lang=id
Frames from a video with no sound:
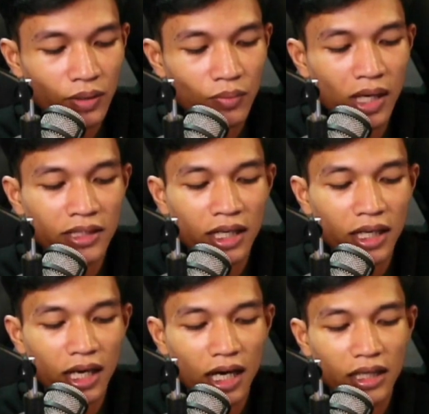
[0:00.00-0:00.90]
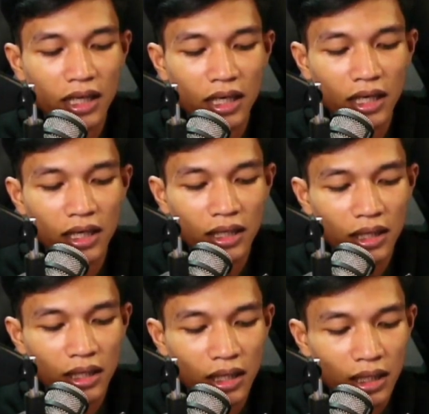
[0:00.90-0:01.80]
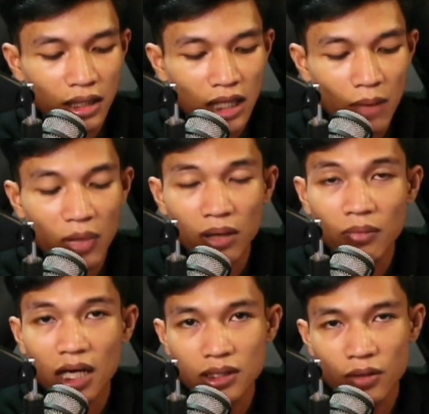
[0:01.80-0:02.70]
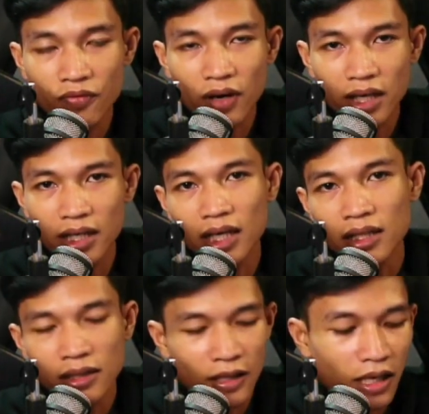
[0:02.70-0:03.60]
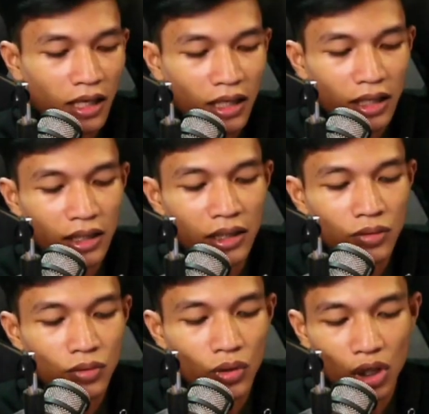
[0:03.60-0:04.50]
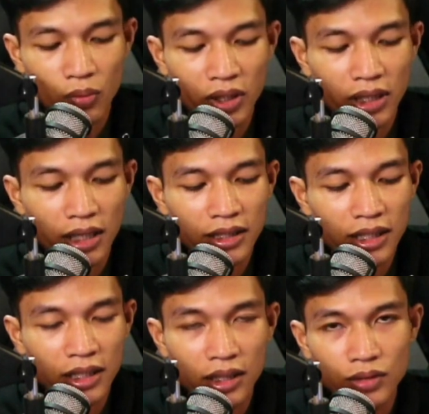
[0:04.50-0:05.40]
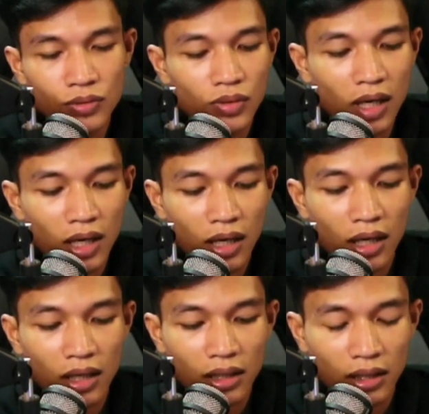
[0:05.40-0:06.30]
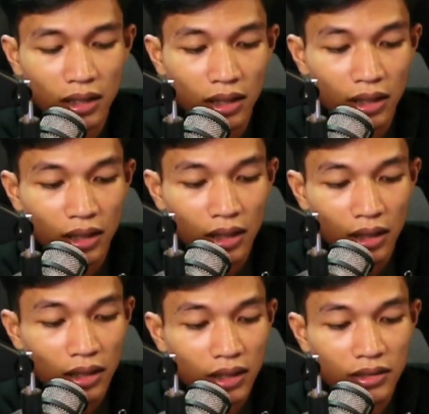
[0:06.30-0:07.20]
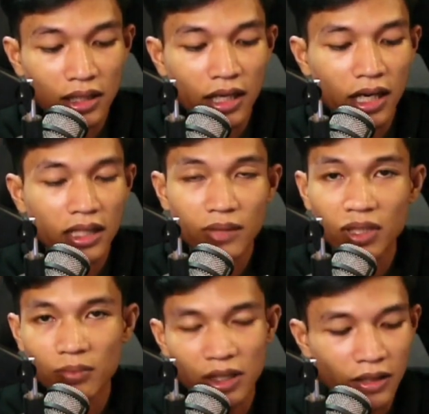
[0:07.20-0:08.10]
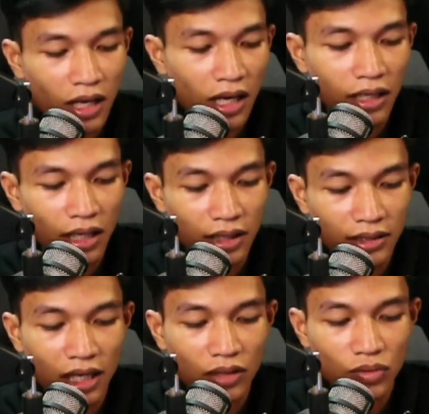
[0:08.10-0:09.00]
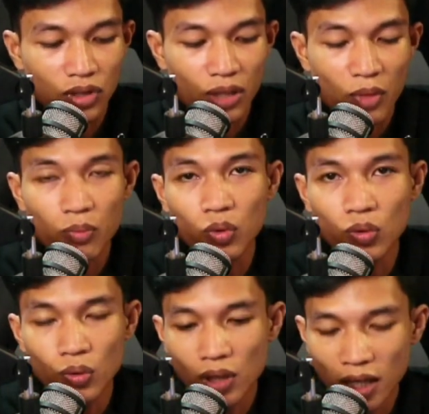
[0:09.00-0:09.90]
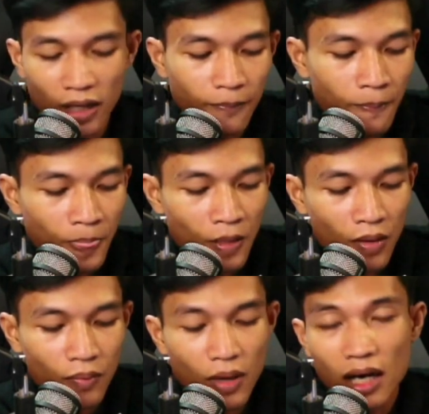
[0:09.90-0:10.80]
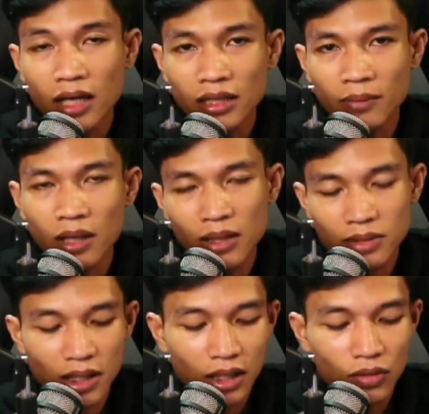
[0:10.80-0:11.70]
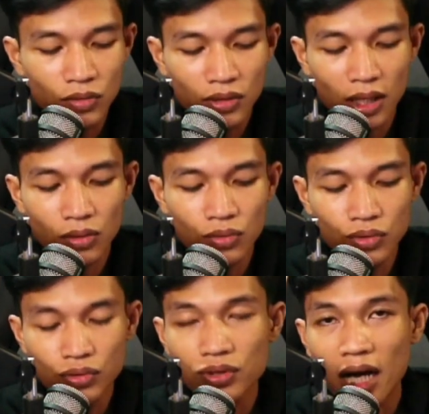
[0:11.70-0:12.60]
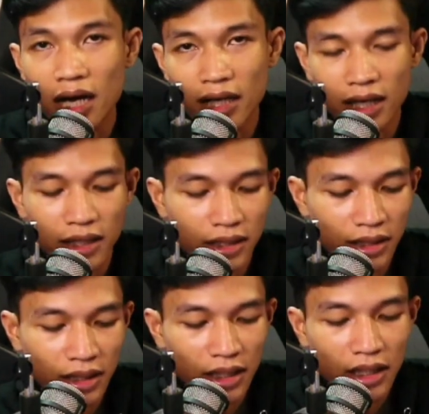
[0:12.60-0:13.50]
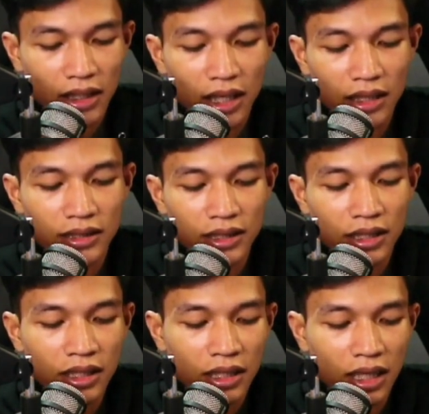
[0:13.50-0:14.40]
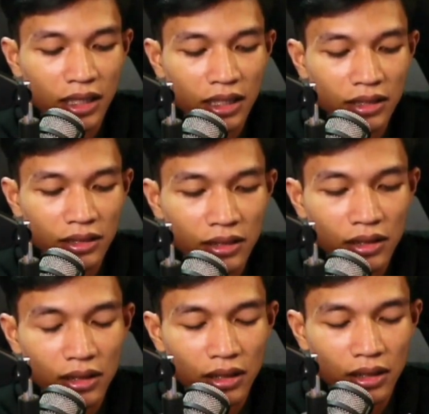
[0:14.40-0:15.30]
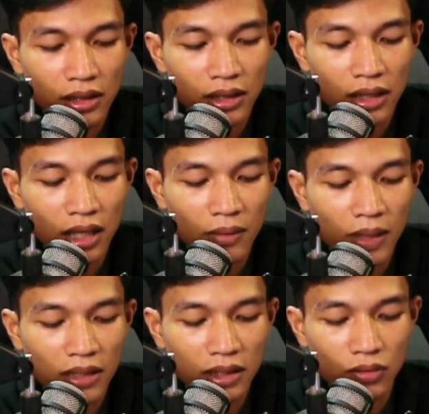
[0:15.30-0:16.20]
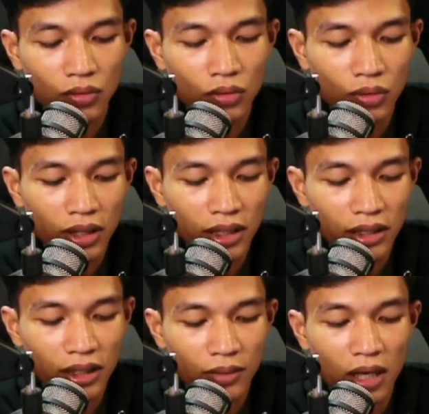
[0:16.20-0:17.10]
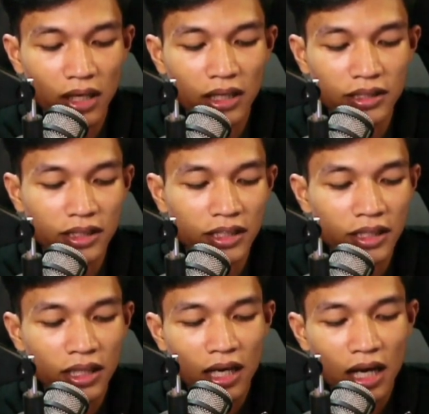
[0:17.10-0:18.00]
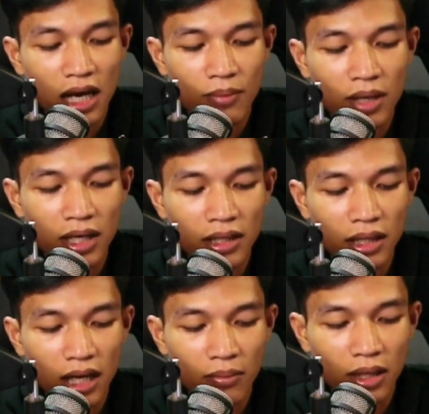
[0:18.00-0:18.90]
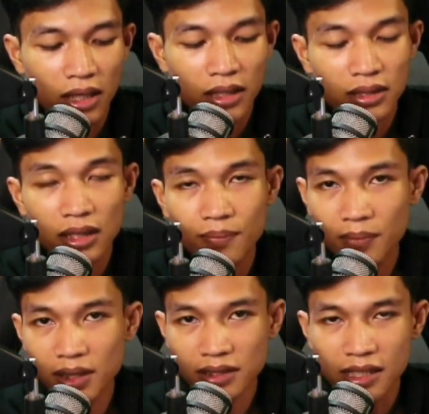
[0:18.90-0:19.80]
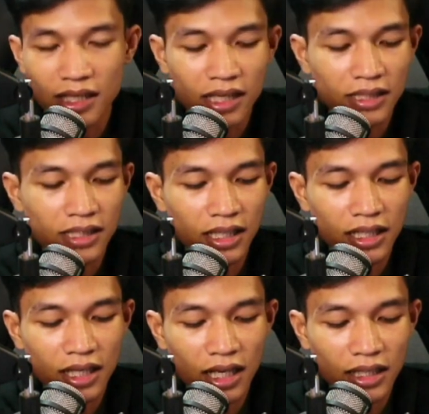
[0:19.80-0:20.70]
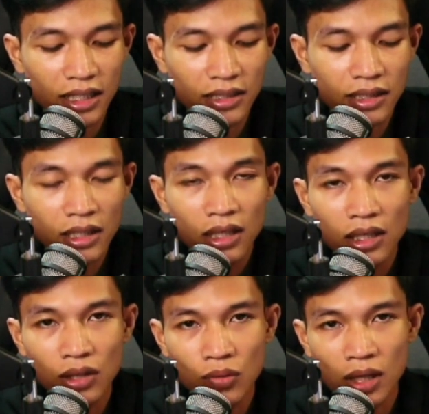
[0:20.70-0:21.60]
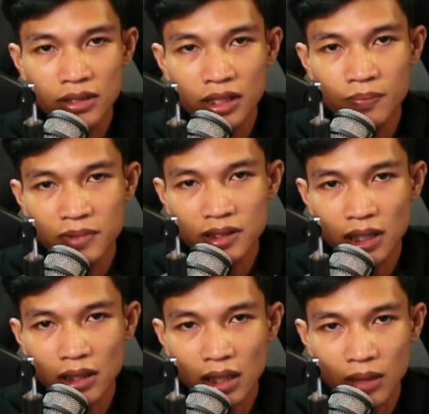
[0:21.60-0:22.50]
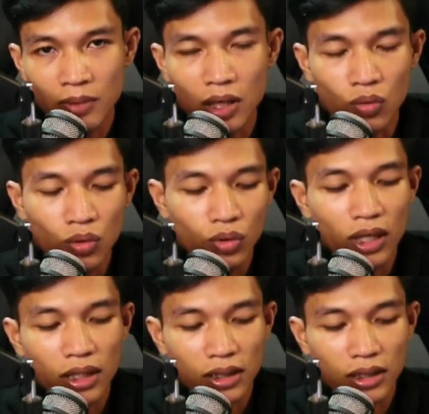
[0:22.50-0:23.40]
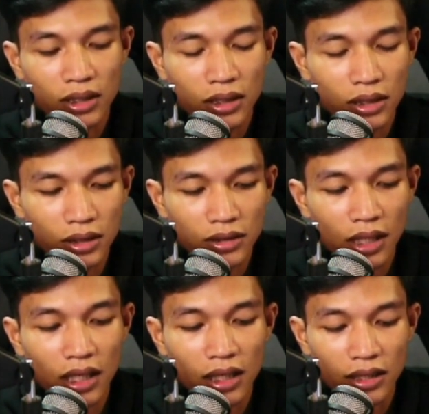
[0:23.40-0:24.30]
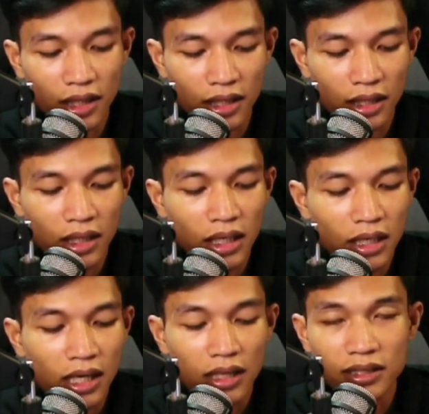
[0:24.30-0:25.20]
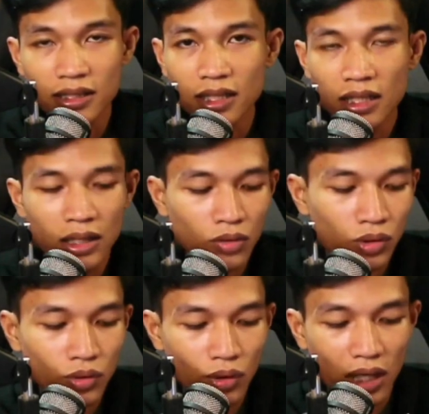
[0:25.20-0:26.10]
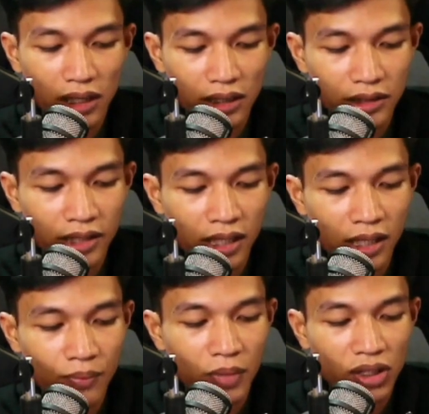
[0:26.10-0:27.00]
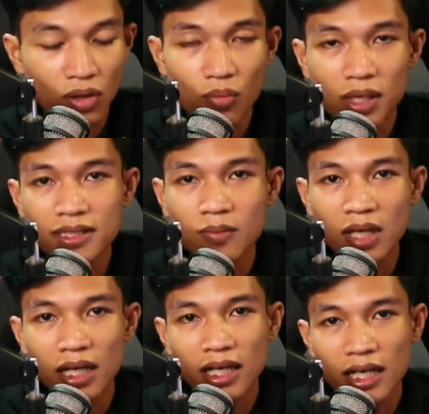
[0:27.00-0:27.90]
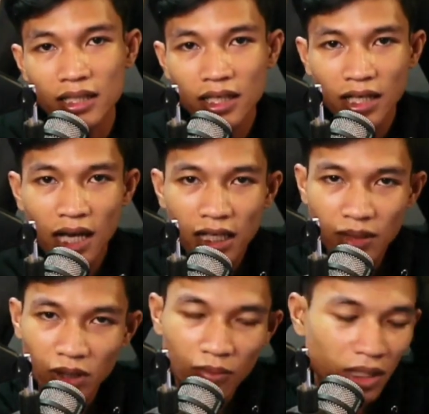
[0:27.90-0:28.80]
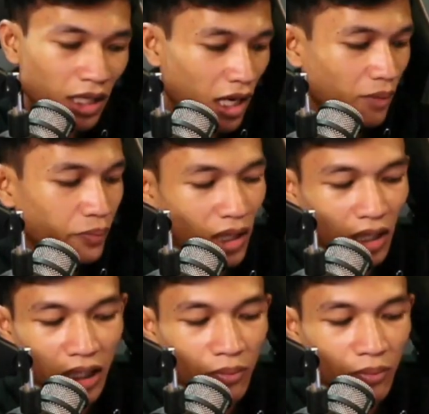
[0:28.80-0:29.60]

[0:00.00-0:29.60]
banyak ya, ada 18 varian. Ini untuk nominalnya juga kecil ya, teman-teman. Ada yang 150k, bahkan yang paling besar itu 1 juta ya. Dan di sini kalian e, tinggal baca dulu ya di bagian sini aman, amanah, terpercaya. Jadi kalian e, wajib chat terlebih dahulu ya ke sellernya. Dan di sini untuk ratingnya 4,9 rating ya teman-teman, hampir 5